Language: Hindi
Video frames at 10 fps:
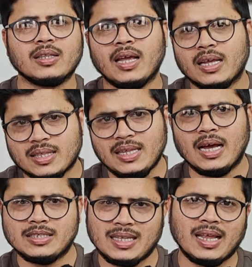करता है कितनी
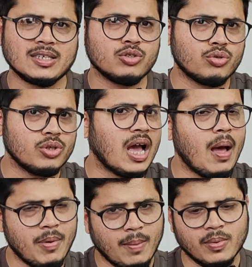अच्छे तरीके से दोस्तों
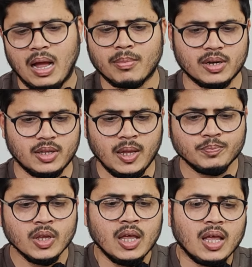यहां पे आप काम करते
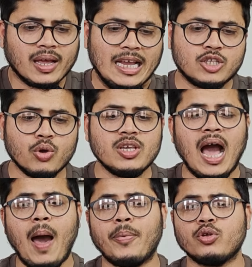हैं गाइस देखो
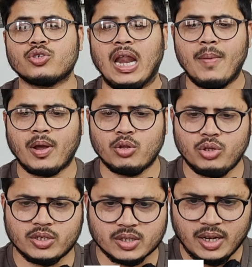यहां पे जो सैलरी
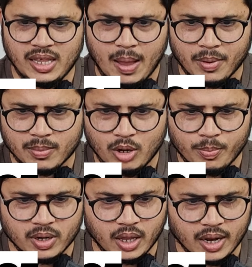पे देख सकते हैं ना यहां पे मैंने
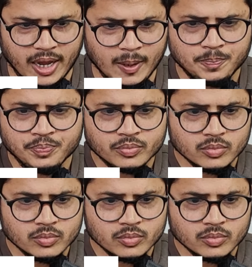ओपन कर रखा है